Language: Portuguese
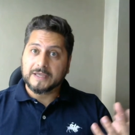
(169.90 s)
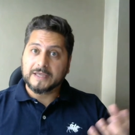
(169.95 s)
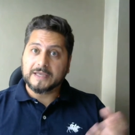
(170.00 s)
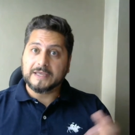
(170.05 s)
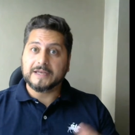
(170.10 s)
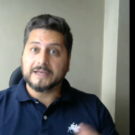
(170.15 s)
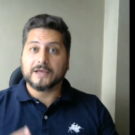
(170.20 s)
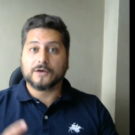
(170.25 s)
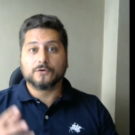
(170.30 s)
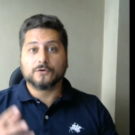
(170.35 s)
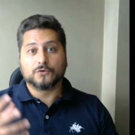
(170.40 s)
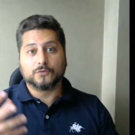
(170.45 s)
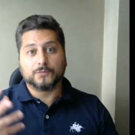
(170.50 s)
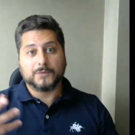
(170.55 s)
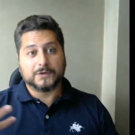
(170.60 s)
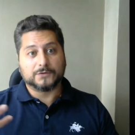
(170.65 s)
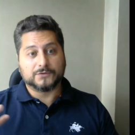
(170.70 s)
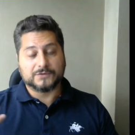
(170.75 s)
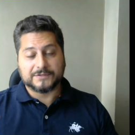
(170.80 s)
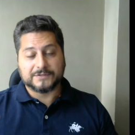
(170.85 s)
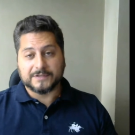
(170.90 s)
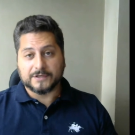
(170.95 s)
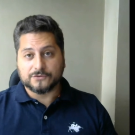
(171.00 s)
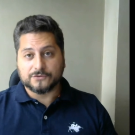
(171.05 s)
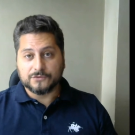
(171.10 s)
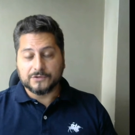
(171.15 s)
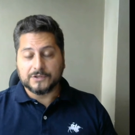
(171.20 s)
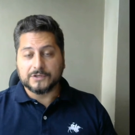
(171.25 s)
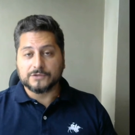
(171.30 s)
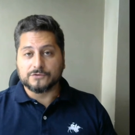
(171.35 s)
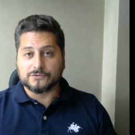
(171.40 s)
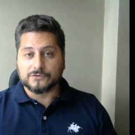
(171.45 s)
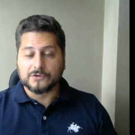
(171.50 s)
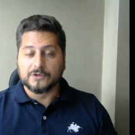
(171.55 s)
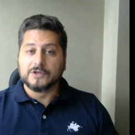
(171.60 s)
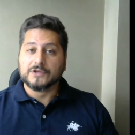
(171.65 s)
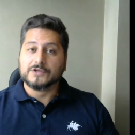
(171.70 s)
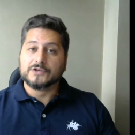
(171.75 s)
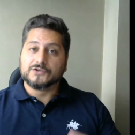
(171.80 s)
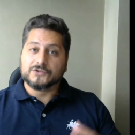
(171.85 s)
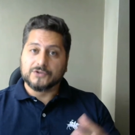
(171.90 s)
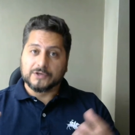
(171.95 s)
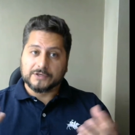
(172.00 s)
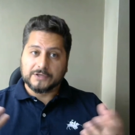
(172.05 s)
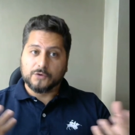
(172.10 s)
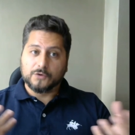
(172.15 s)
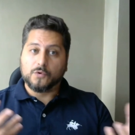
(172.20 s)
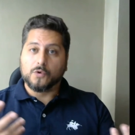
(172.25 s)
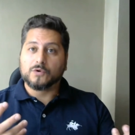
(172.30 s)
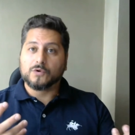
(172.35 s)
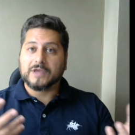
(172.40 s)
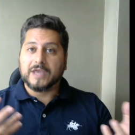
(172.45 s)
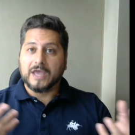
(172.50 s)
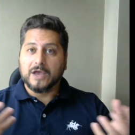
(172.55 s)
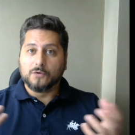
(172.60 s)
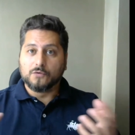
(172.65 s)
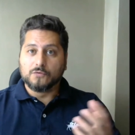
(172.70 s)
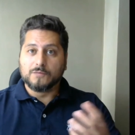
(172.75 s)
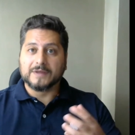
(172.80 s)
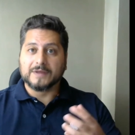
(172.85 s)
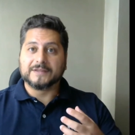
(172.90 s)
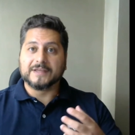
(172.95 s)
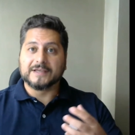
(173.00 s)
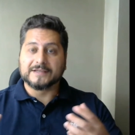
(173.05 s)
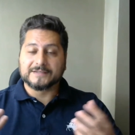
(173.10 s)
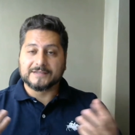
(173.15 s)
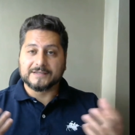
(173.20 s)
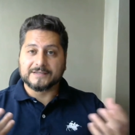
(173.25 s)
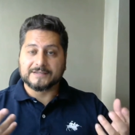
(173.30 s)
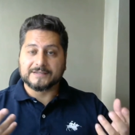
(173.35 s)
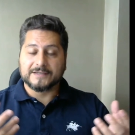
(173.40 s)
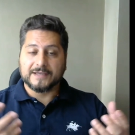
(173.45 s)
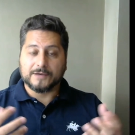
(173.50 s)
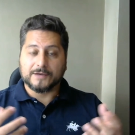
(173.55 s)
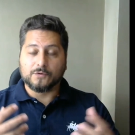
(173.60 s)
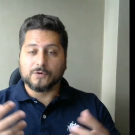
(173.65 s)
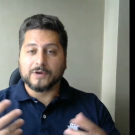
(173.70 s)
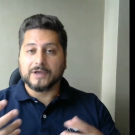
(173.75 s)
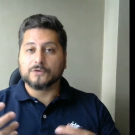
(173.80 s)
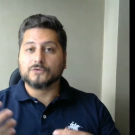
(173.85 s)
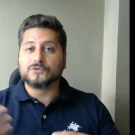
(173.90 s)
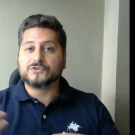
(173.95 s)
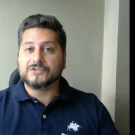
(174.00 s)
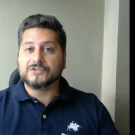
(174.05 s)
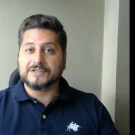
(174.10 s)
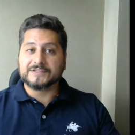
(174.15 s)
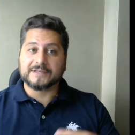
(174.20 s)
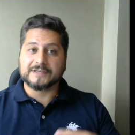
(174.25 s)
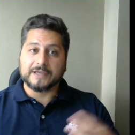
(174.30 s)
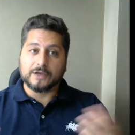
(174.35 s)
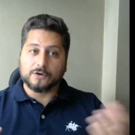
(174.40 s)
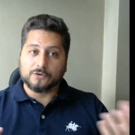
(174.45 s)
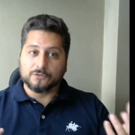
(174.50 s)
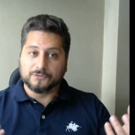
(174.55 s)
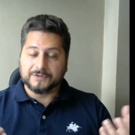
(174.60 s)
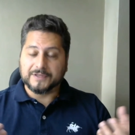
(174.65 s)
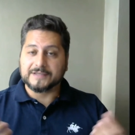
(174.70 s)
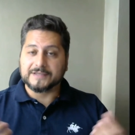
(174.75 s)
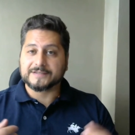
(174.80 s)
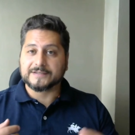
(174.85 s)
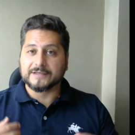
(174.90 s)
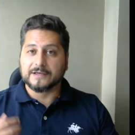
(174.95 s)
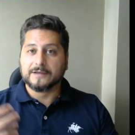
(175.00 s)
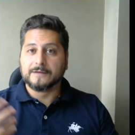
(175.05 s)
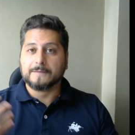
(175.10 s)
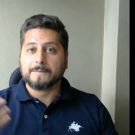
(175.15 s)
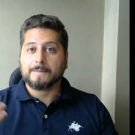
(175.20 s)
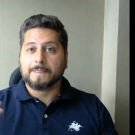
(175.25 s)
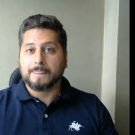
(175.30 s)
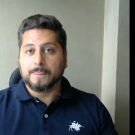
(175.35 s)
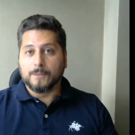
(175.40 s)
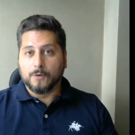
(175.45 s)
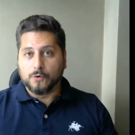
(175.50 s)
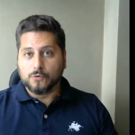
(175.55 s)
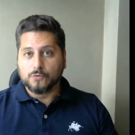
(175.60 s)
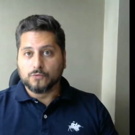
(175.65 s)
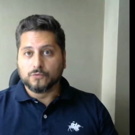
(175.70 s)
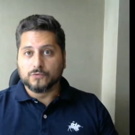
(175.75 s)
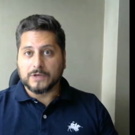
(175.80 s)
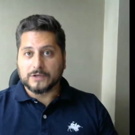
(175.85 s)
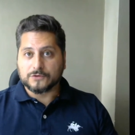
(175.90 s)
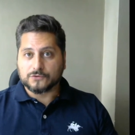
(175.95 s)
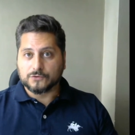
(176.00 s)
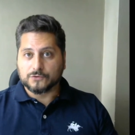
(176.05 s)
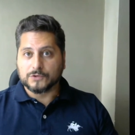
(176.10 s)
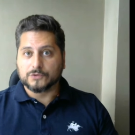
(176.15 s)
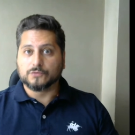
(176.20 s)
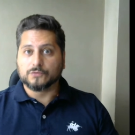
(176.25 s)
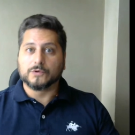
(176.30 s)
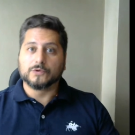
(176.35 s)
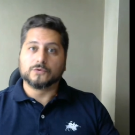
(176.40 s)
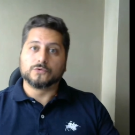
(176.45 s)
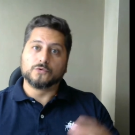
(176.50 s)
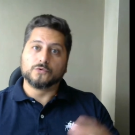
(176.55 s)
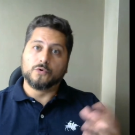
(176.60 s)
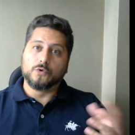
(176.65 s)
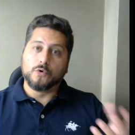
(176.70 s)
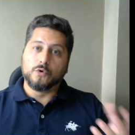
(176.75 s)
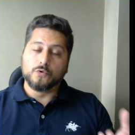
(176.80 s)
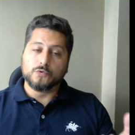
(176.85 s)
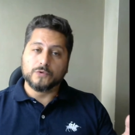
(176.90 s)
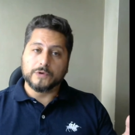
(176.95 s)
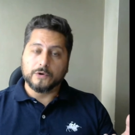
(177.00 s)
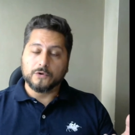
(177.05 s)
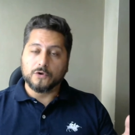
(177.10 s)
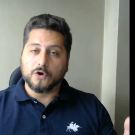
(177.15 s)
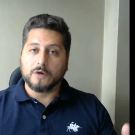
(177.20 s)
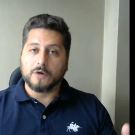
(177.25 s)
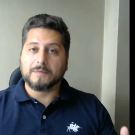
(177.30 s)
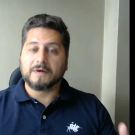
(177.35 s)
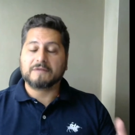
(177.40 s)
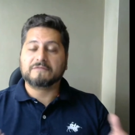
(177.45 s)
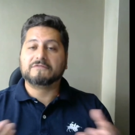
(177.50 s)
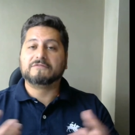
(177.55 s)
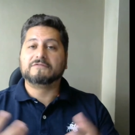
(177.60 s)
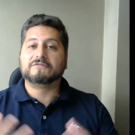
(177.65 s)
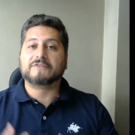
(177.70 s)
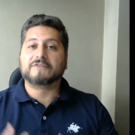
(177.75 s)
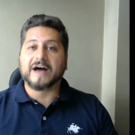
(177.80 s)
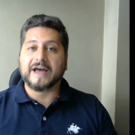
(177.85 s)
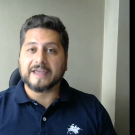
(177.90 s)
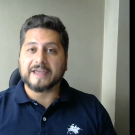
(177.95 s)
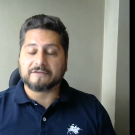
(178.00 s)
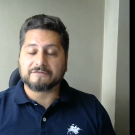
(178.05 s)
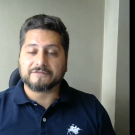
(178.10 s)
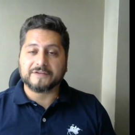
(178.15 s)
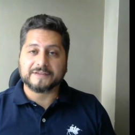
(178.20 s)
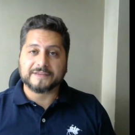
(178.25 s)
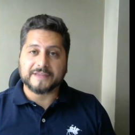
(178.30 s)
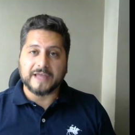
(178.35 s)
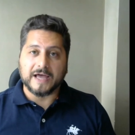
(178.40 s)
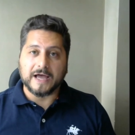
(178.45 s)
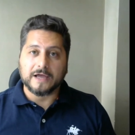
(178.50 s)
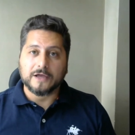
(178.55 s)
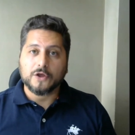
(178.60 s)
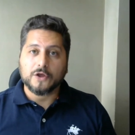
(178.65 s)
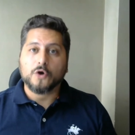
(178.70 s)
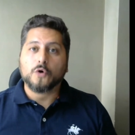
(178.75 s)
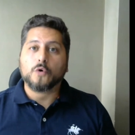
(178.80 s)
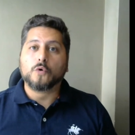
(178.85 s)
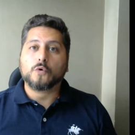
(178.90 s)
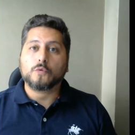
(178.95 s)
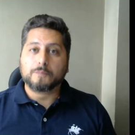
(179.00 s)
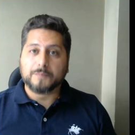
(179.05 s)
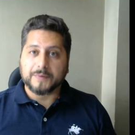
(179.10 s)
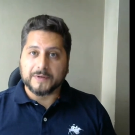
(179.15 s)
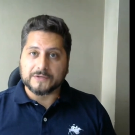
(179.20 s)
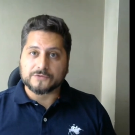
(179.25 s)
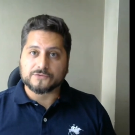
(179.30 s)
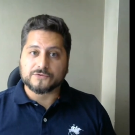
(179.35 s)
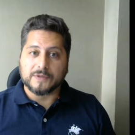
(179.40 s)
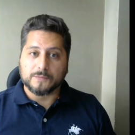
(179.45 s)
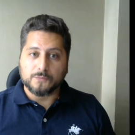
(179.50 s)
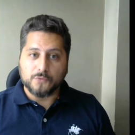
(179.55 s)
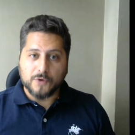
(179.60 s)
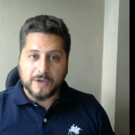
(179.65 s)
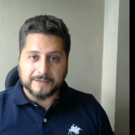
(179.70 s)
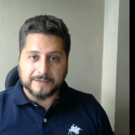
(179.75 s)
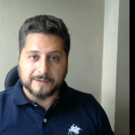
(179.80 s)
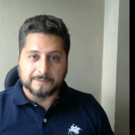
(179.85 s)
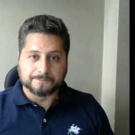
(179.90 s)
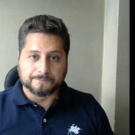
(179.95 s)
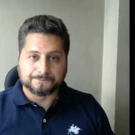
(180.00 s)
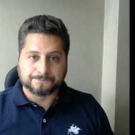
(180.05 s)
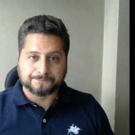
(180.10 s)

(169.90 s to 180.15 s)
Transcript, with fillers: e na economia dos Estados Unidos, já que qualquer uma dessas, é, qualquer notícia que aconteça ou na zona do euro ou na Europa vai afetar o preço da moeda.